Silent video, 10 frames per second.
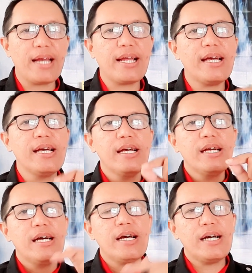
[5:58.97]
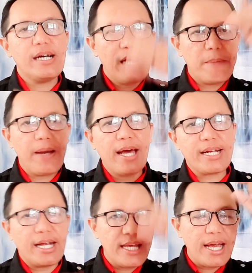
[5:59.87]
Karena uh, apa
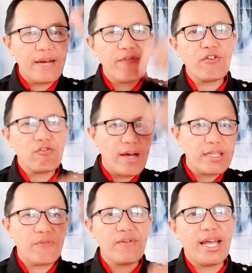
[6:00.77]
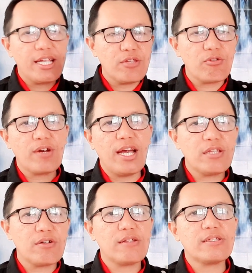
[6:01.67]
harganya kan fluktuatif naik turun naik
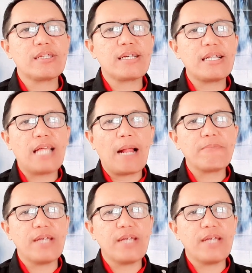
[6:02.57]
turun Ya, dalam